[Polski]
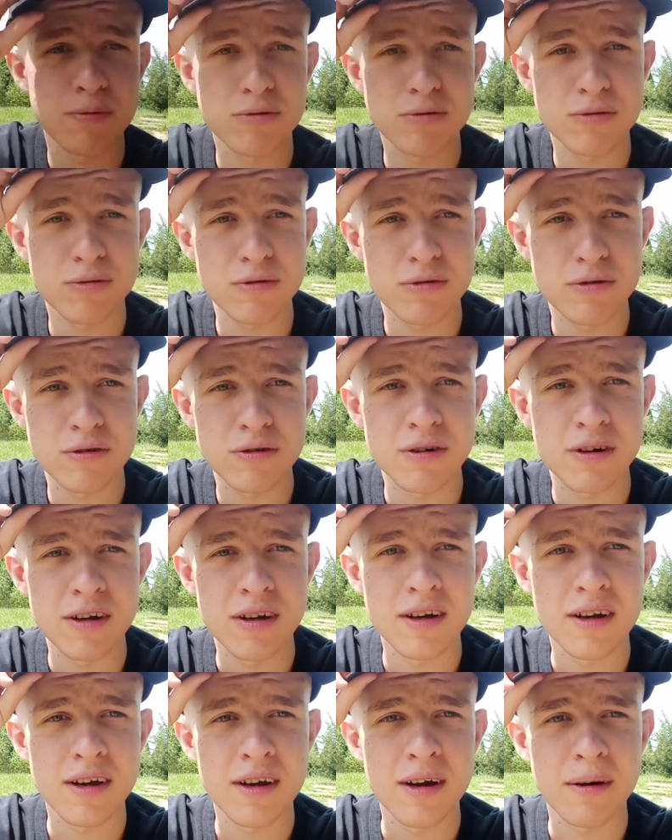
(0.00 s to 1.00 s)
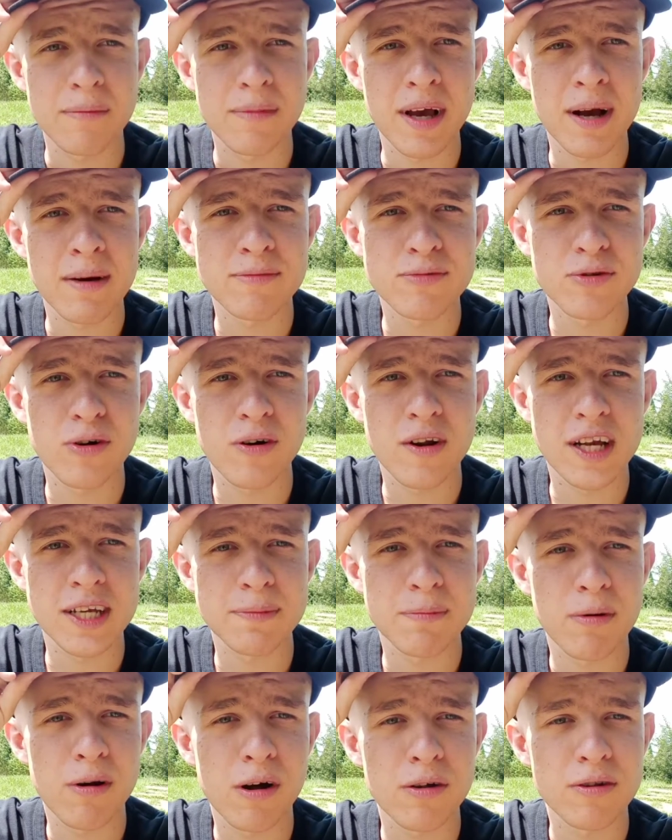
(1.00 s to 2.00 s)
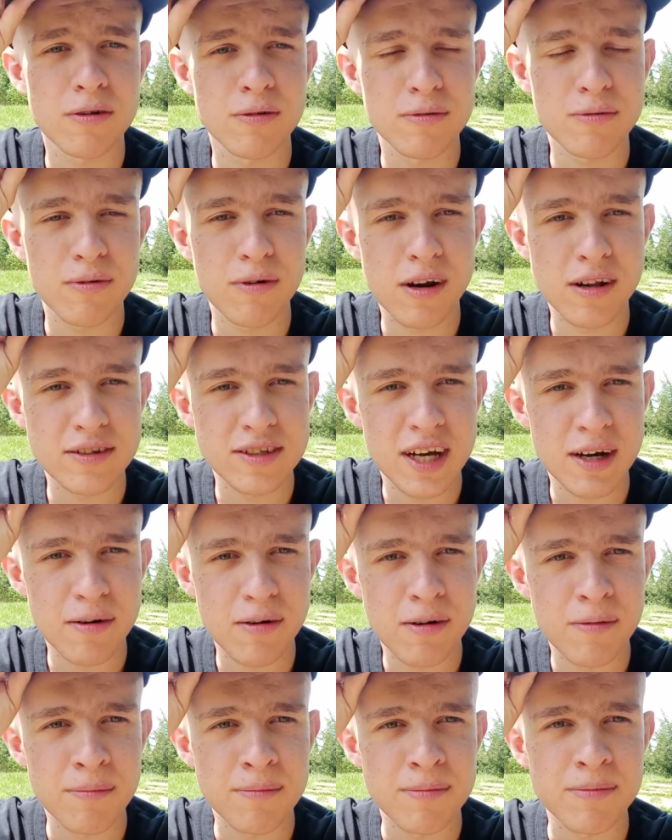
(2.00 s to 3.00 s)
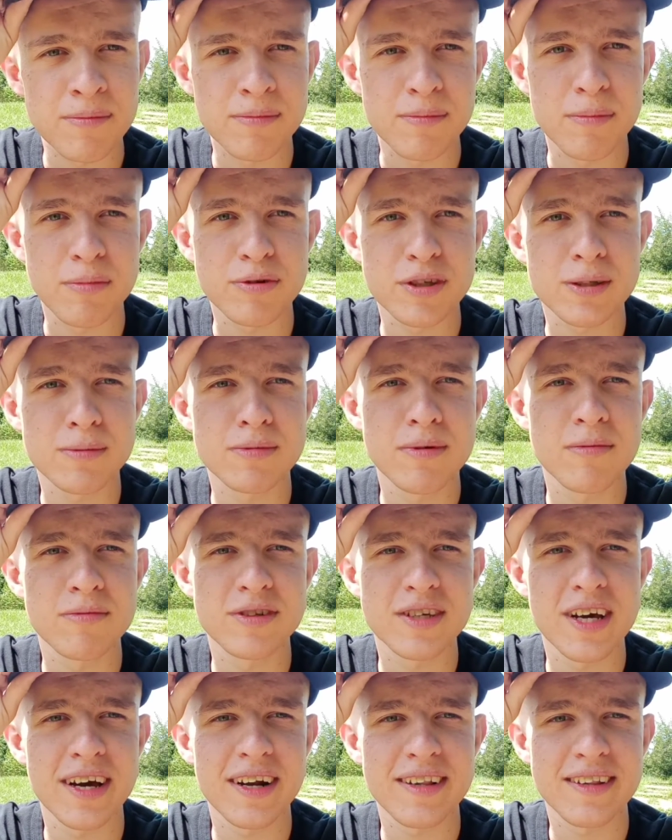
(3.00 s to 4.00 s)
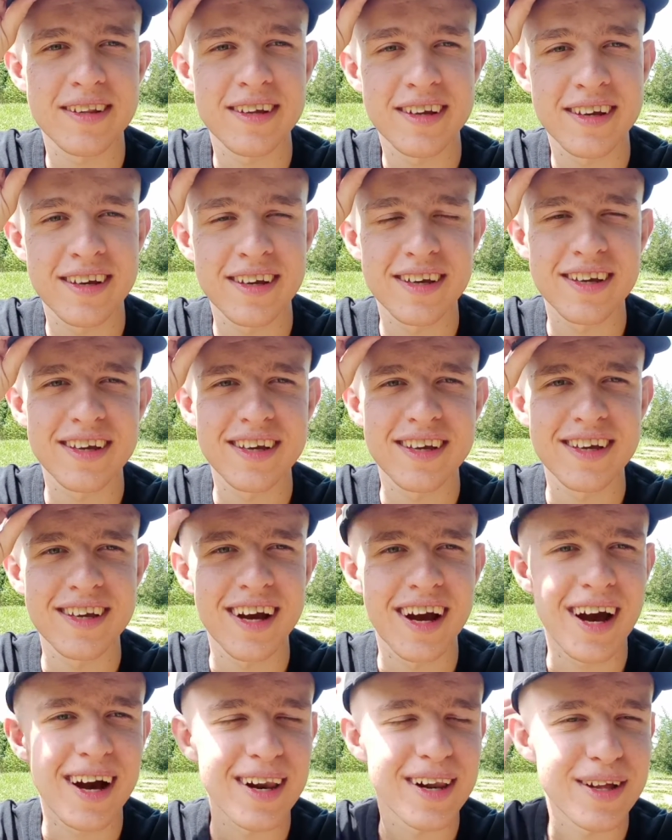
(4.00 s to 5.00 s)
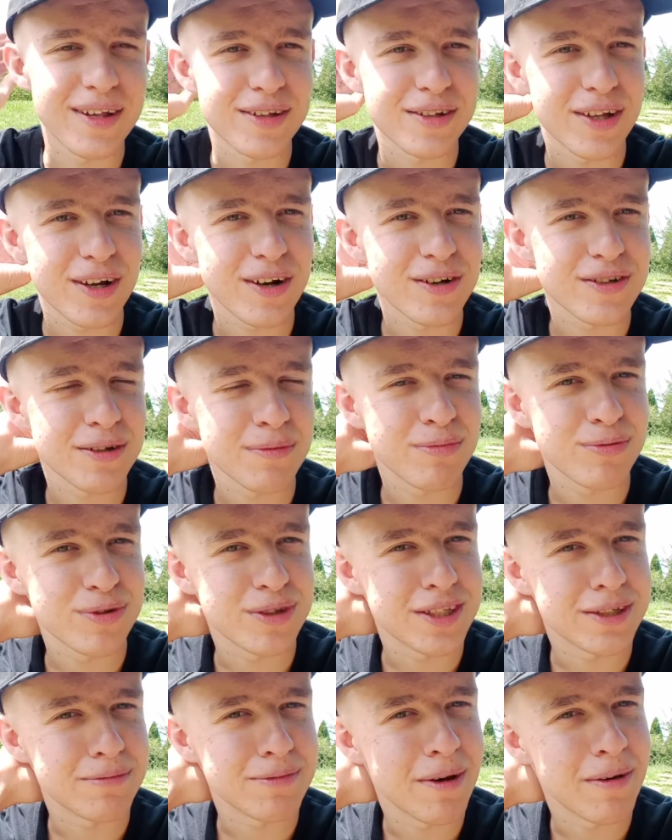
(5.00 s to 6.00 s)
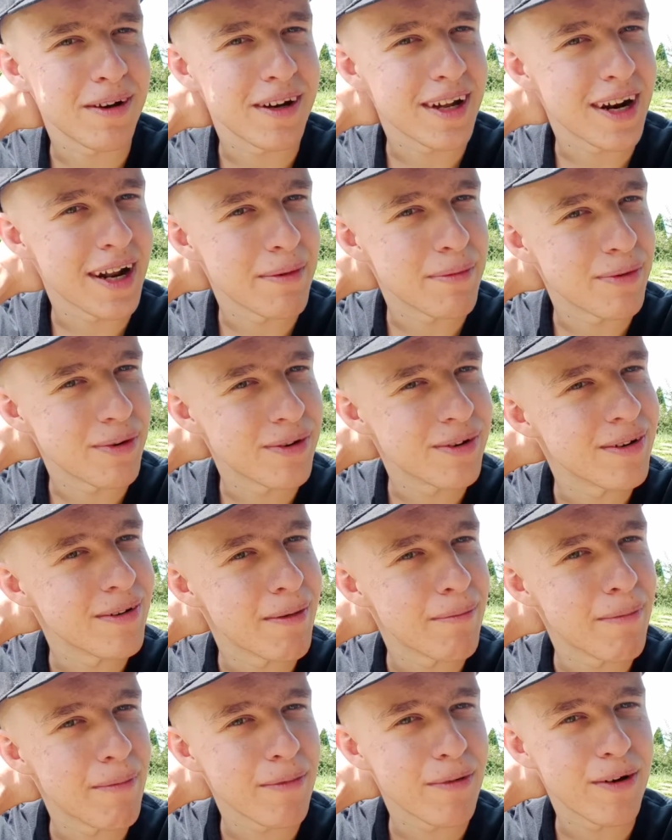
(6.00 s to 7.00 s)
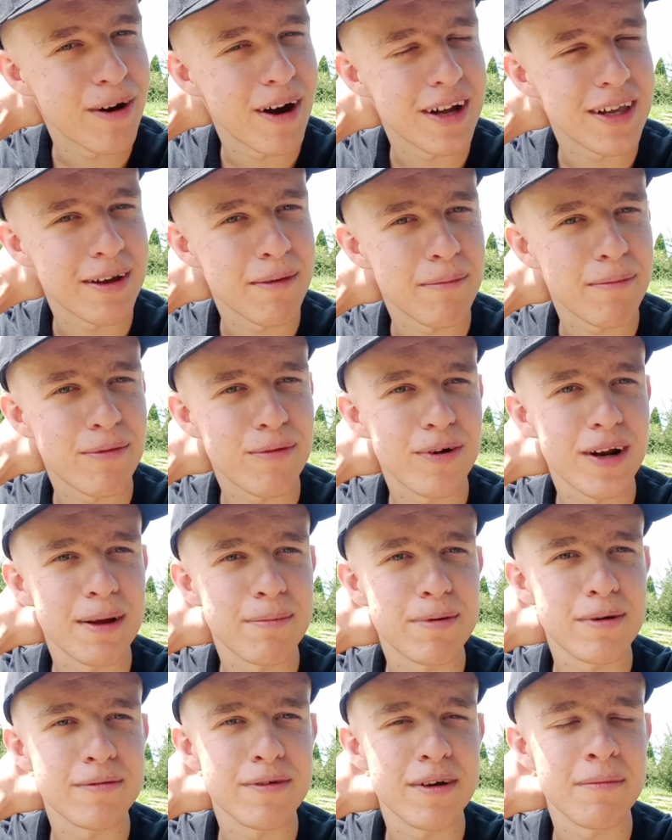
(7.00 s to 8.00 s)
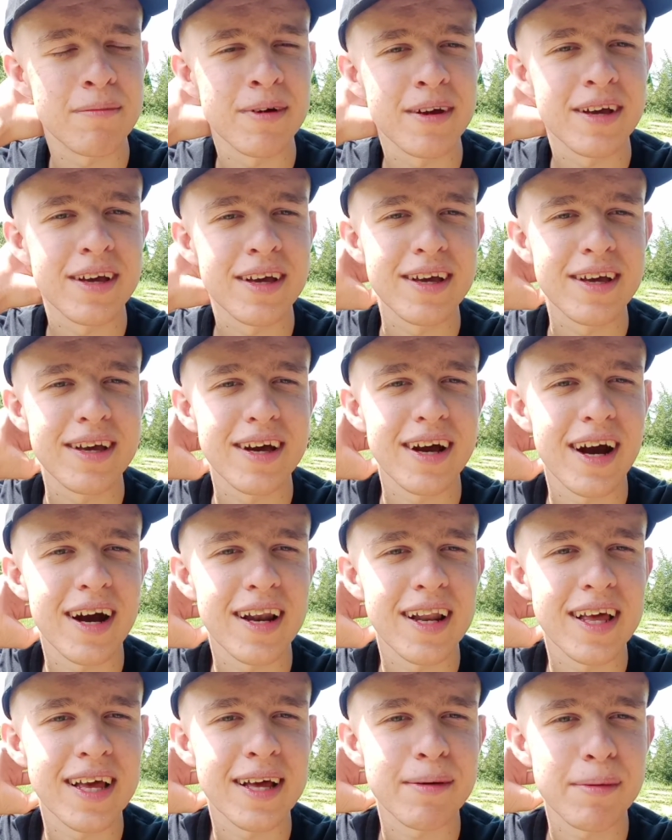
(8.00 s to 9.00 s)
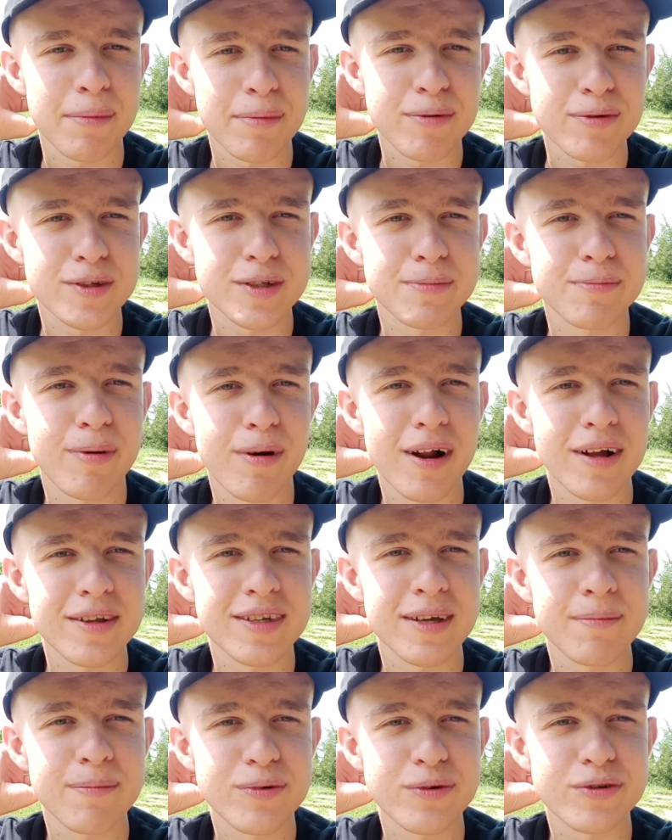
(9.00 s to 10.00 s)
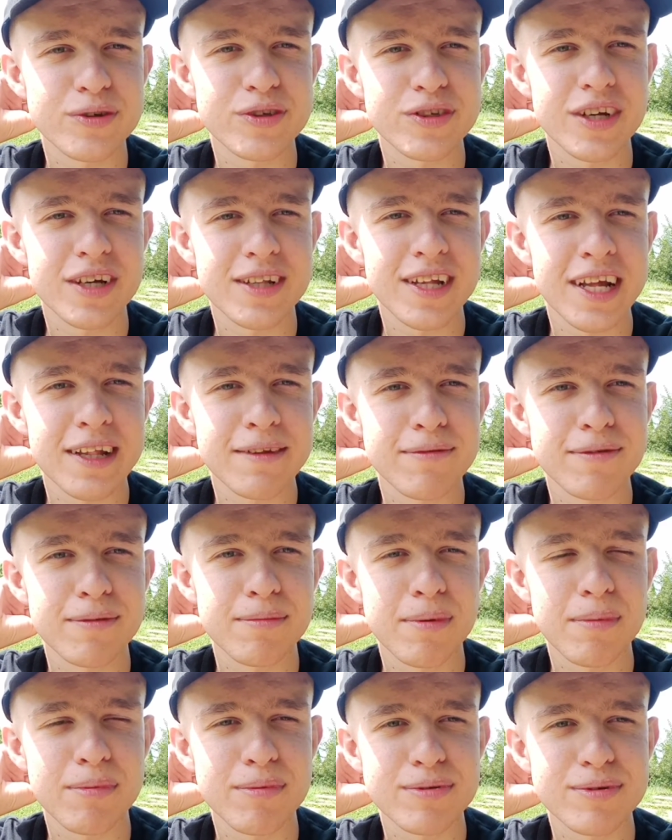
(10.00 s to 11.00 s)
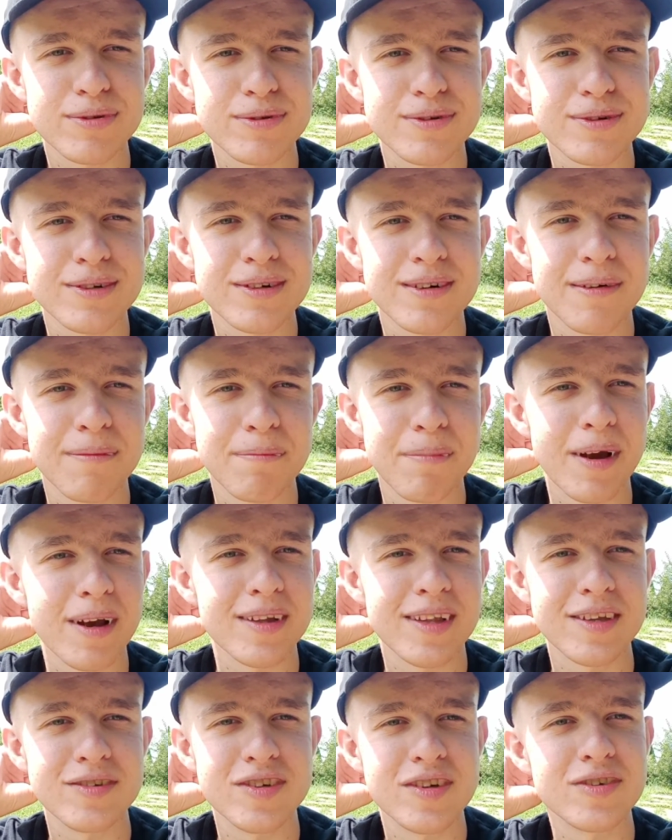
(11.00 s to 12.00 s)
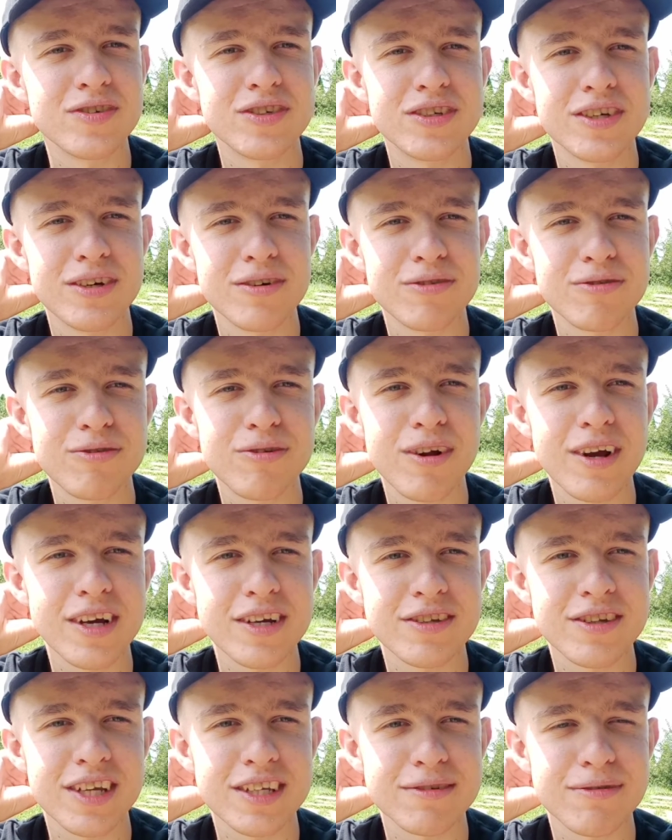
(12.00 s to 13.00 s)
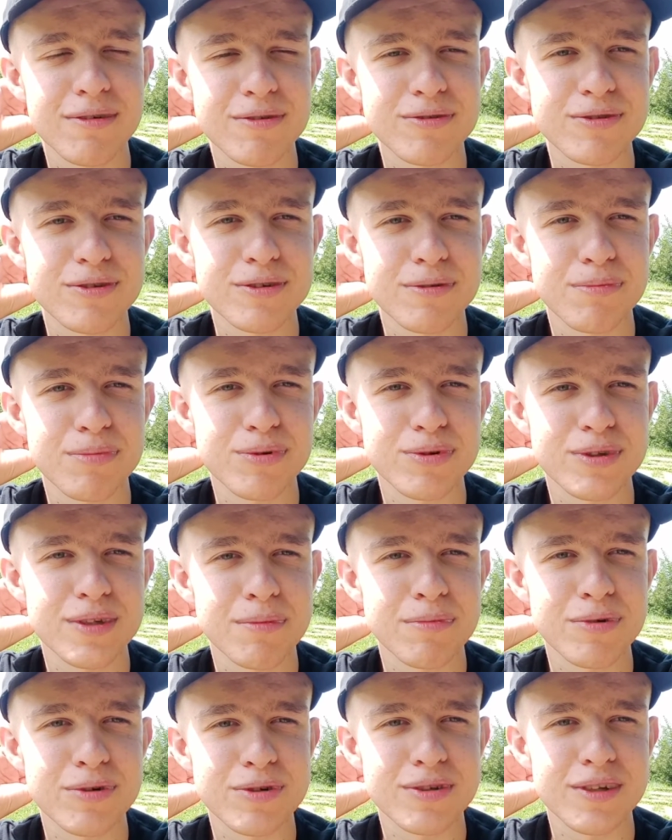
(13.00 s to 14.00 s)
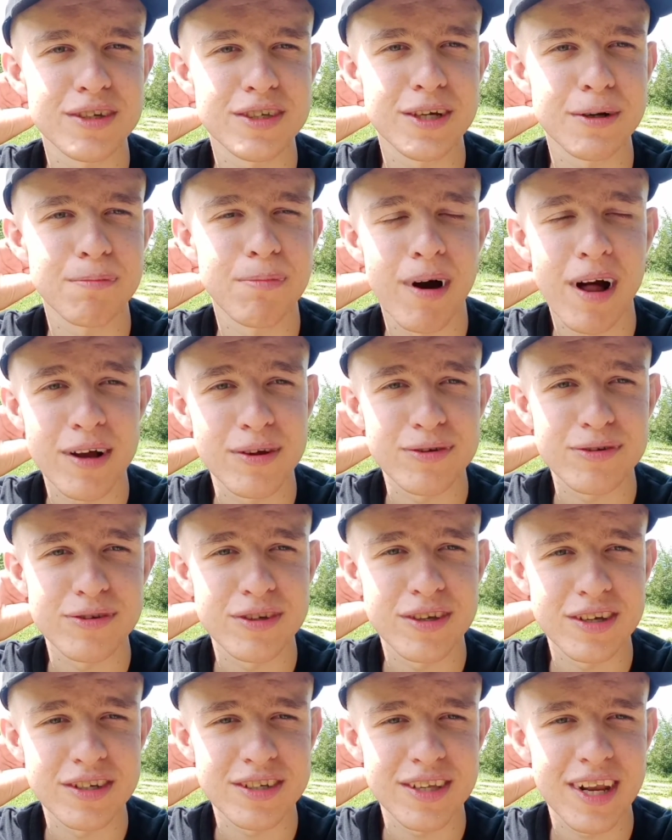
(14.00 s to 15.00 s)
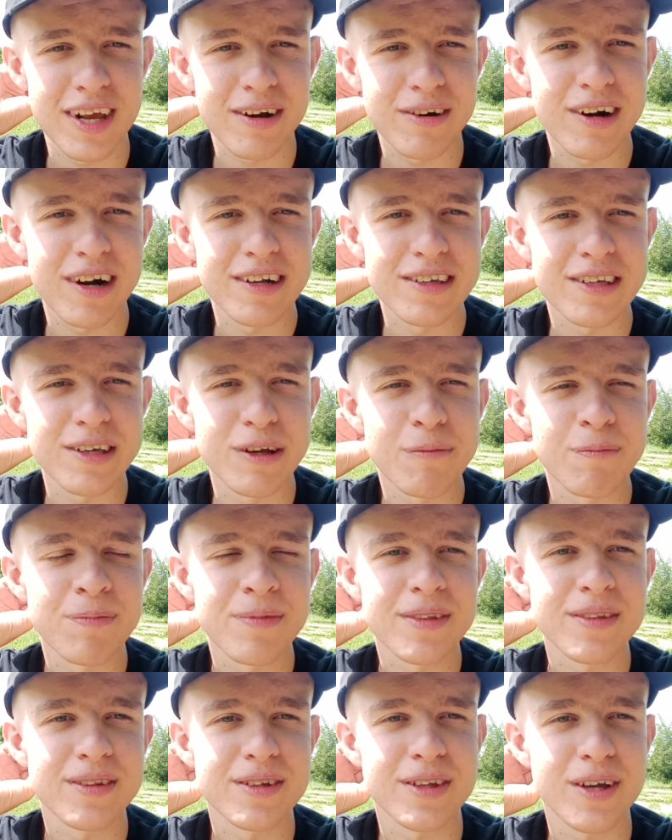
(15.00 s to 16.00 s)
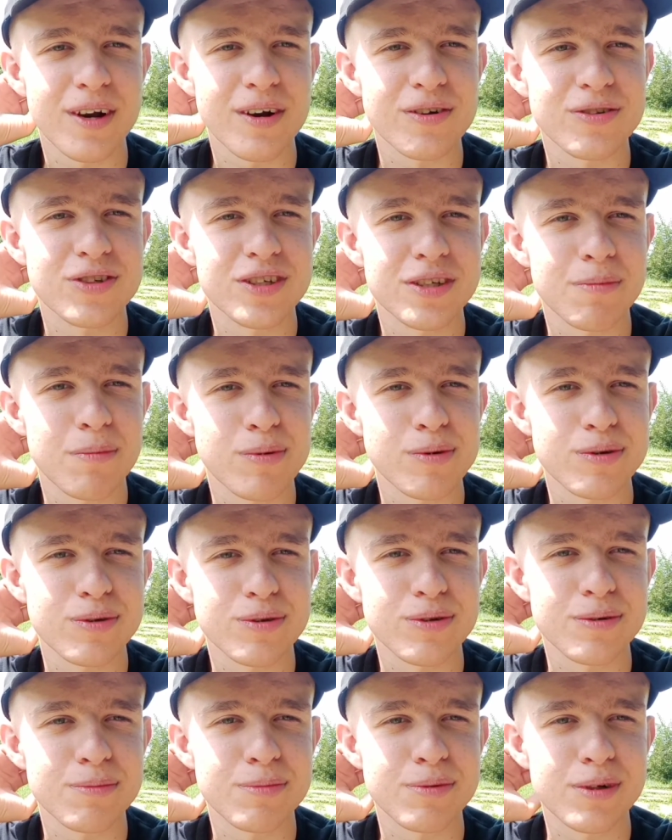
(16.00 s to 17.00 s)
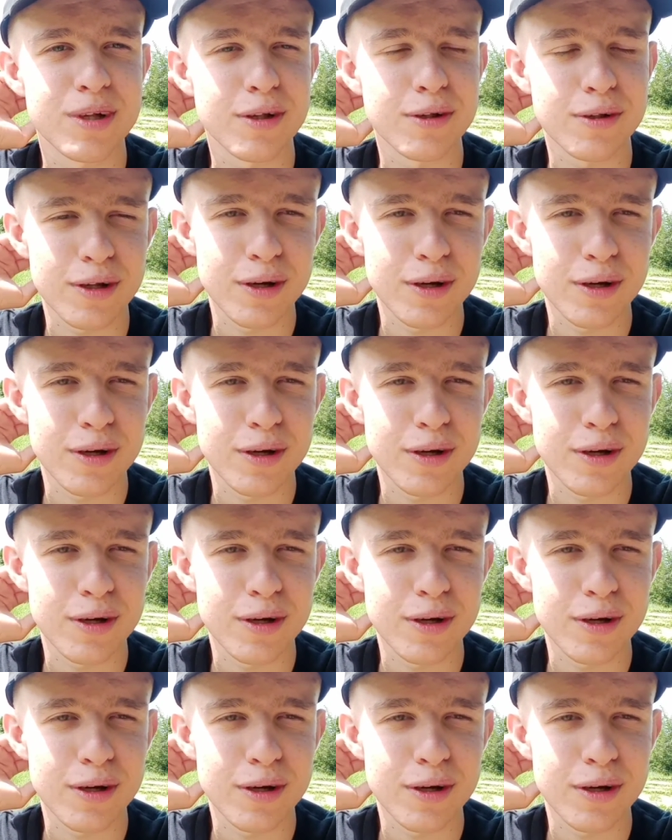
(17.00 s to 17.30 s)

prostu miałem skórę spaloną w ogóle cało, po prostu byłem czarny, ale dlatego, no że po prostu nie miałem kremu, kochanie, w ogóle powiem, ale po prostu polecam pójść dzisiaj na dwór, po prostu piękny dzień dzisiaj w ogóle jest na słońcu, po prostu można się opalać nieźle, kochani. Dlatego dzisiaj po prostu pójdę do